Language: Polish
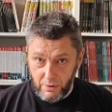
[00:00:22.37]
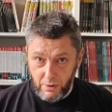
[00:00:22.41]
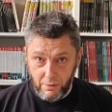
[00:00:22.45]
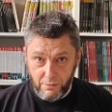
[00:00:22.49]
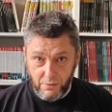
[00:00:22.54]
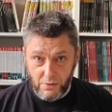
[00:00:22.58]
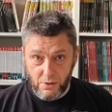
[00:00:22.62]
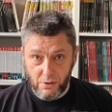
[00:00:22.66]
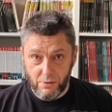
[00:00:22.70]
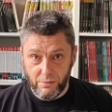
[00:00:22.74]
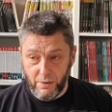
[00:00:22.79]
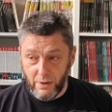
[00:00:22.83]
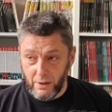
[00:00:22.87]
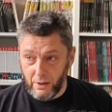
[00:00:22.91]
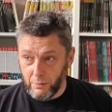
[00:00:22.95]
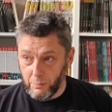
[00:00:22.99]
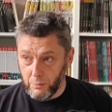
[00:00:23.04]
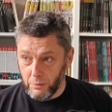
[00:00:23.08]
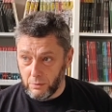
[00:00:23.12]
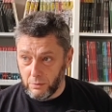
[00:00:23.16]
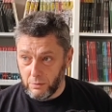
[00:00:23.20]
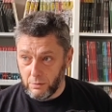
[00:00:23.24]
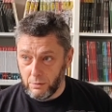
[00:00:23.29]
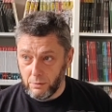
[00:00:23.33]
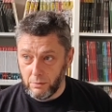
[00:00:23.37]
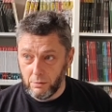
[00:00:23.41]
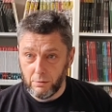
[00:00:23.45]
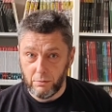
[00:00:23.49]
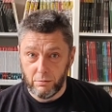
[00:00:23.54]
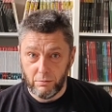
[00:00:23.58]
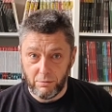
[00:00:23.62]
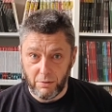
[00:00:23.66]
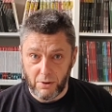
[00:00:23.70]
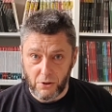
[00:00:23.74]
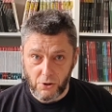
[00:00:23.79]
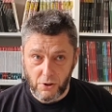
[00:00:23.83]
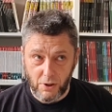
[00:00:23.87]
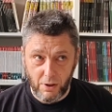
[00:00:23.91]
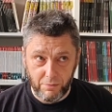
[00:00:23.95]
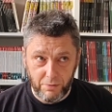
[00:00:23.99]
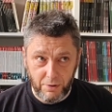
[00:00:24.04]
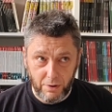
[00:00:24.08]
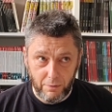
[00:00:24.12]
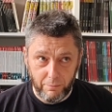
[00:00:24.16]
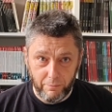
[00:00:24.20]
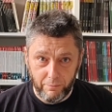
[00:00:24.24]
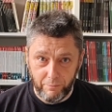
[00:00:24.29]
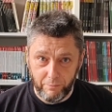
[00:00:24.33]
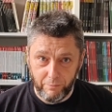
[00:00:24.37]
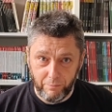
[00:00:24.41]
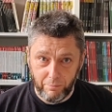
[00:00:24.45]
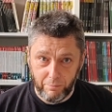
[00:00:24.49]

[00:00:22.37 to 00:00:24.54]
wydawnictwa Egmont w Warszawie,